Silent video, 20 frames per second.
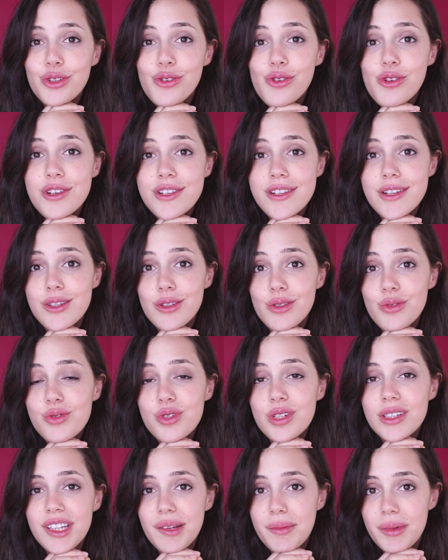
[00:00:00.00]
نيو ييرز
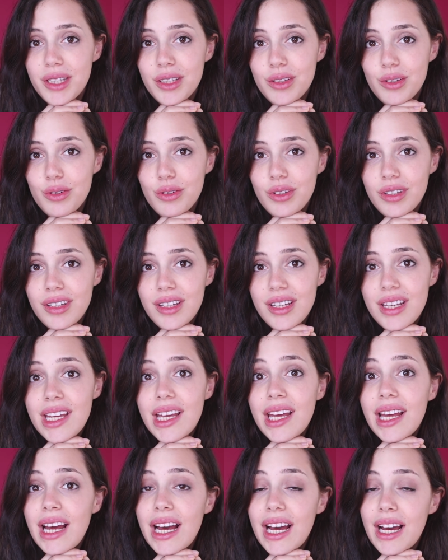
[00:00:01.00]
ريزولوشن تبعيتكم
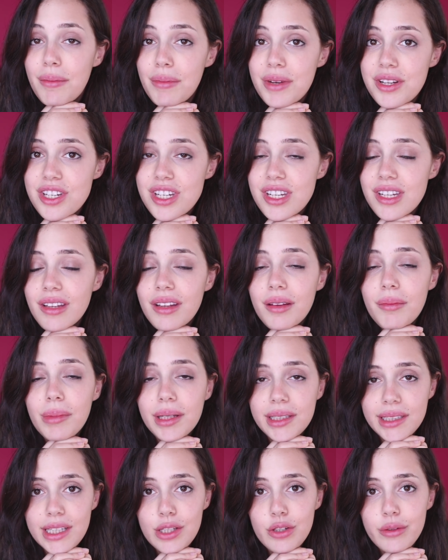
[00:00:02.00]
اهم شيء
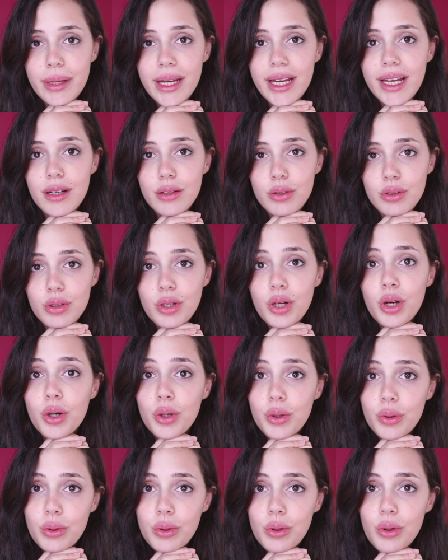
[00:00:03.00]
ما تغيروا بحالكم
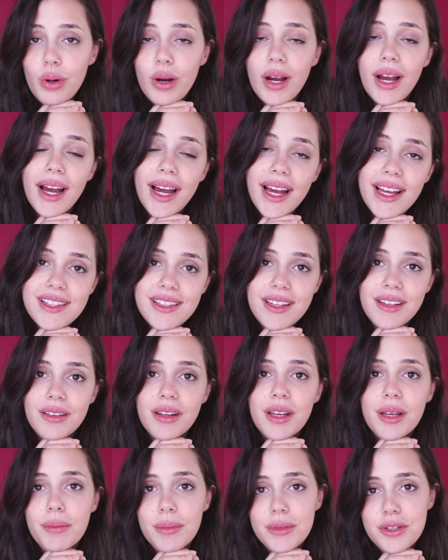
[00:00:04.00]
تكونوا احسن
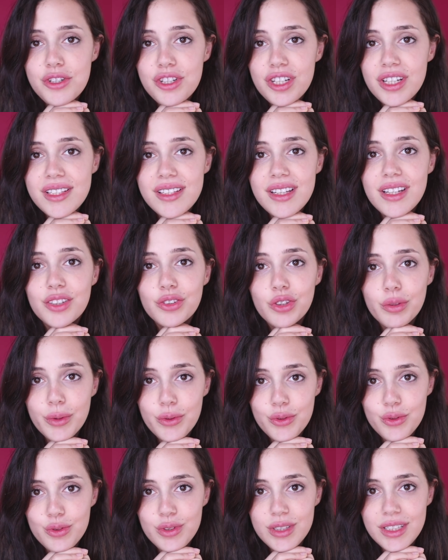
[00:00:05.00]
من الشخص اللي انتم
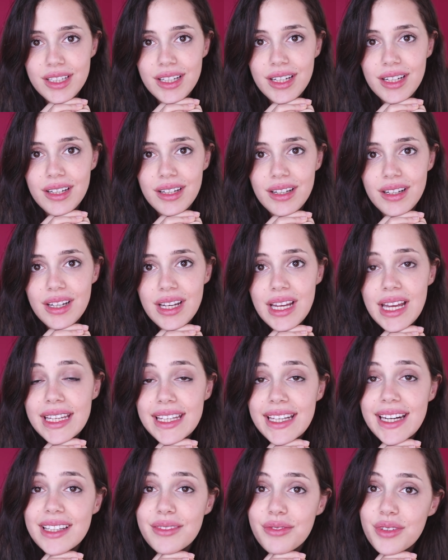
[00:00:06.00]
موجودين هلا
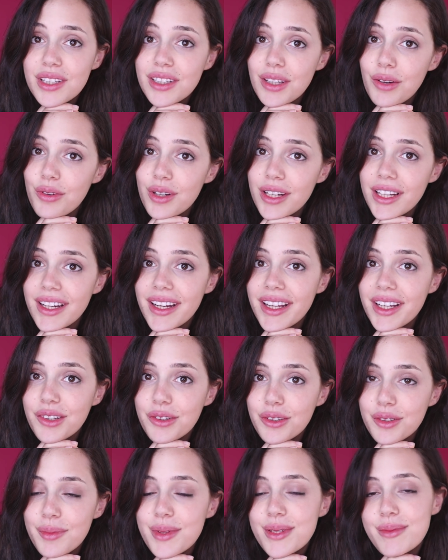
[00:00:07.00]
يا ريت في طول
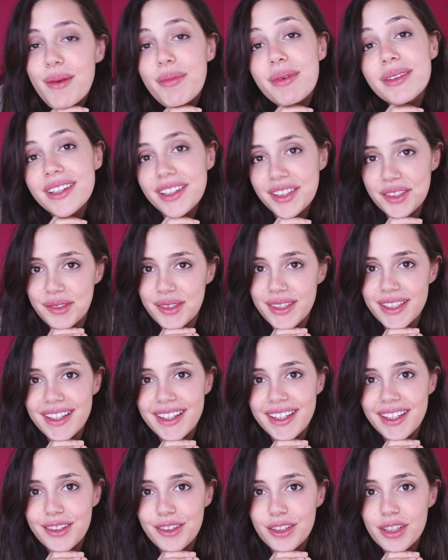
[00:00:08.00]
عليكم بس ما بدي طول
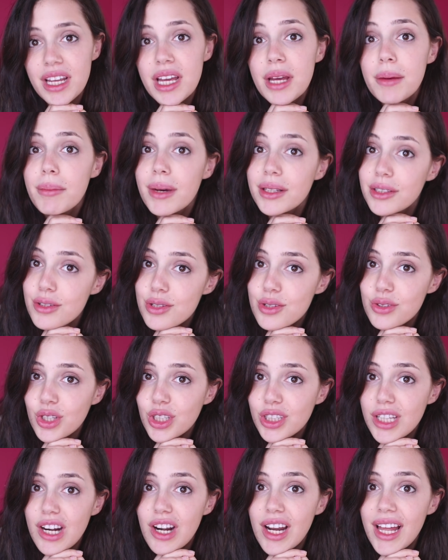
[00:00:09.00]
عليكم ما تنسوا
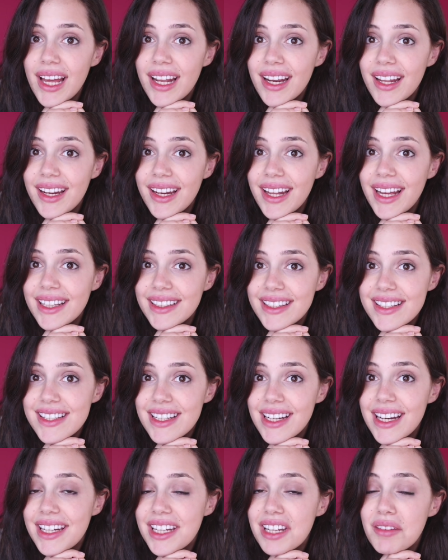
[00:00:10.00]
تحضروا الحلقه اللي
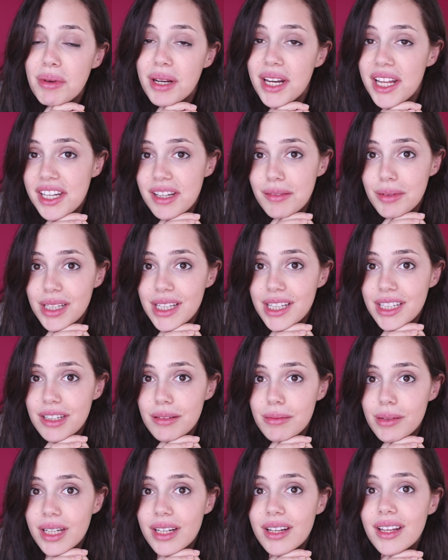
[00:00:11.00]
حتنزل قريبا قريبا
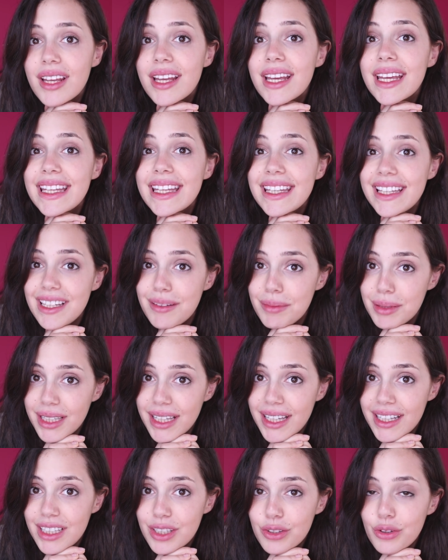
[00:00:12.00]
قريبا اللي
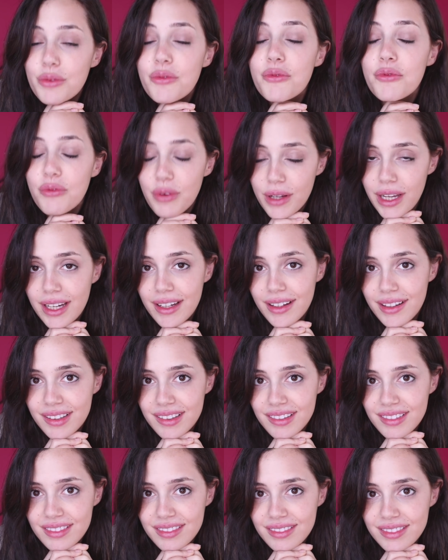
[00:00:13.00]
بتخليكم فعلا
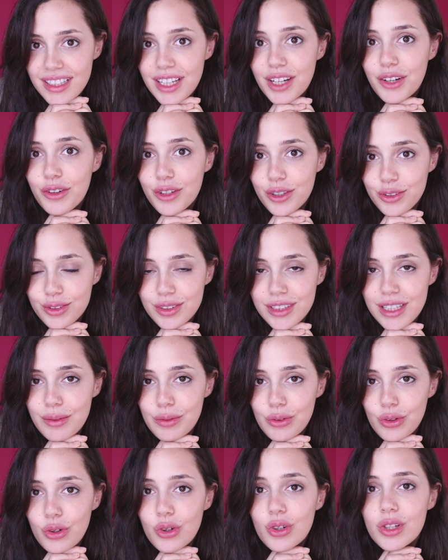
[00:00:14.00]
انكم انتم
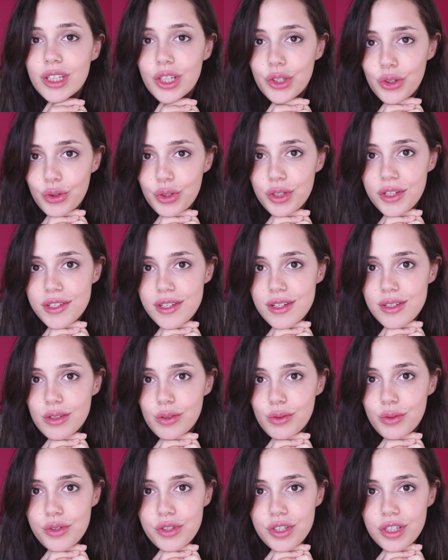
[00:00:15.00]
تعملوا لنيو ييرز
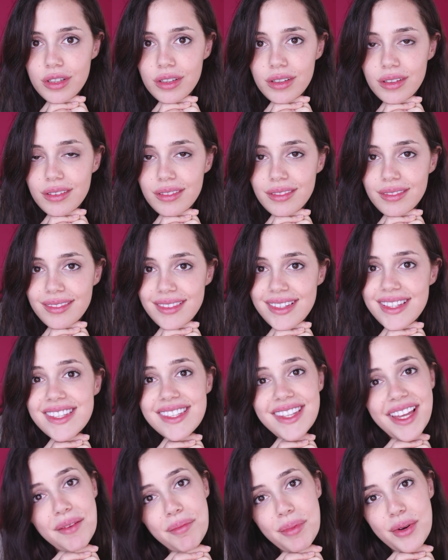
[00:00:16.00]
ريزولوشن
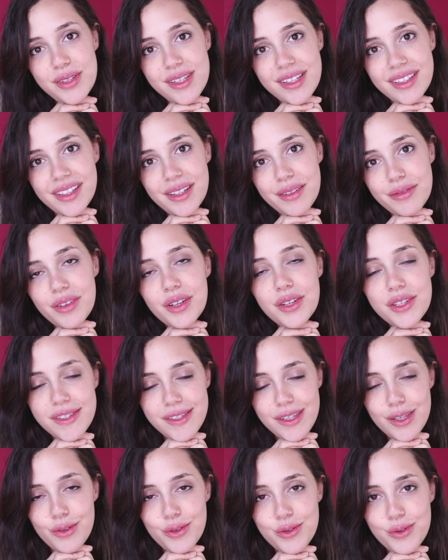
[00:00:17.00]
Stay positive.
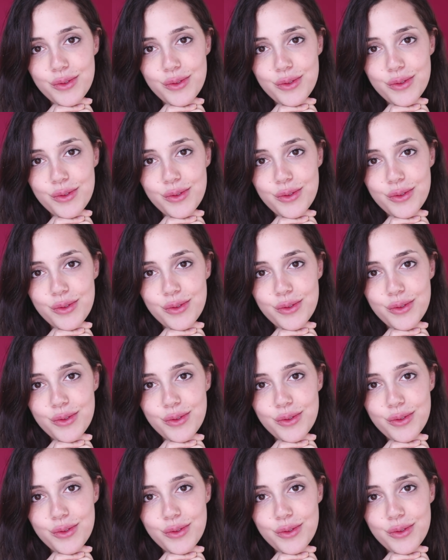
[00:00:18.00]
See you